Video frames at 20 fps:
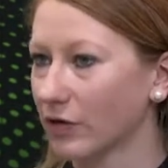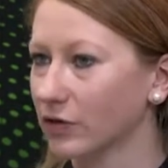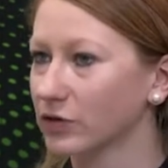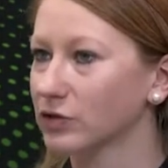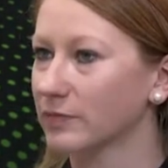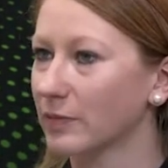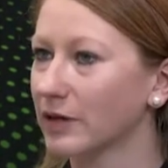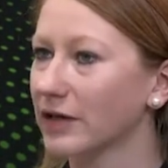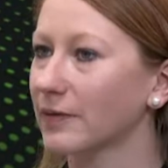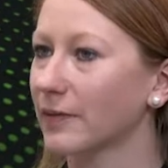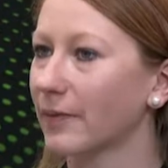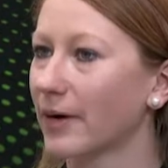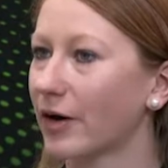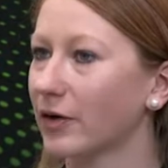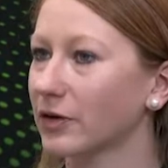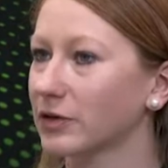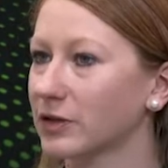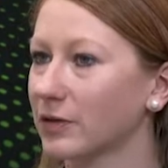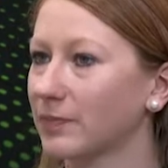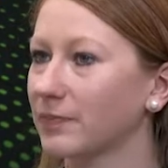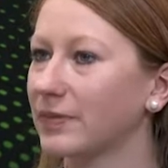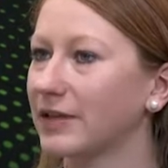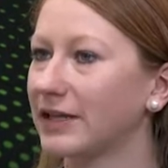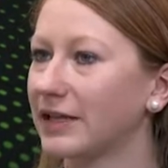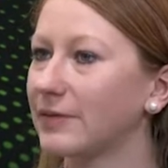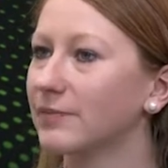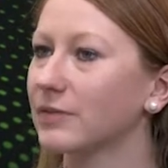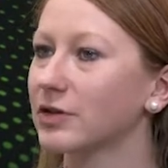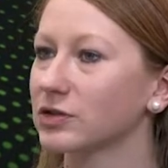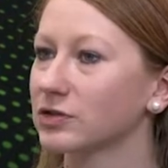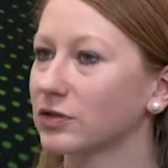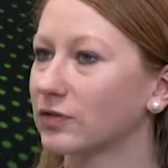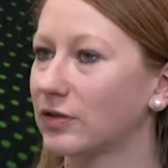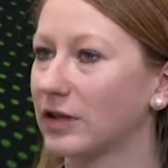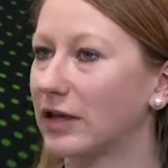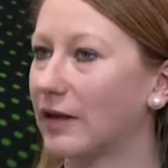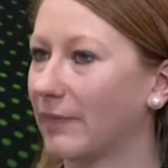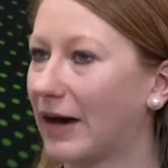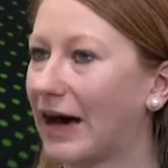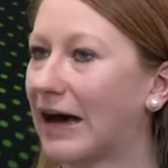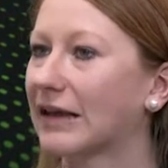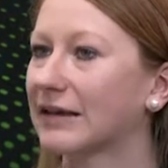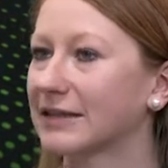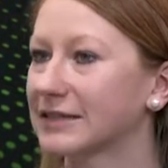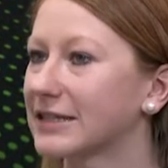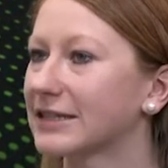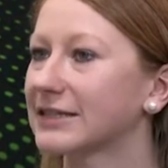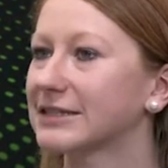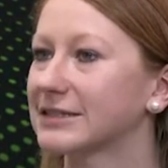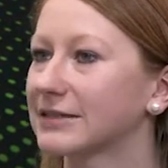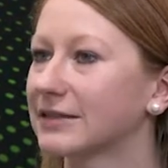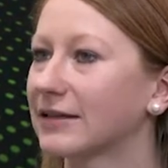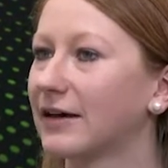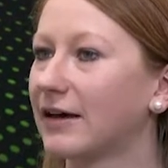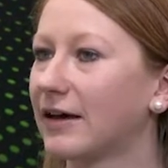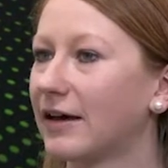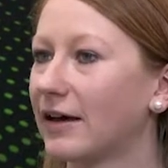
schon immer gebraucht habe, bin ich immer schon viel am Rad gesessen.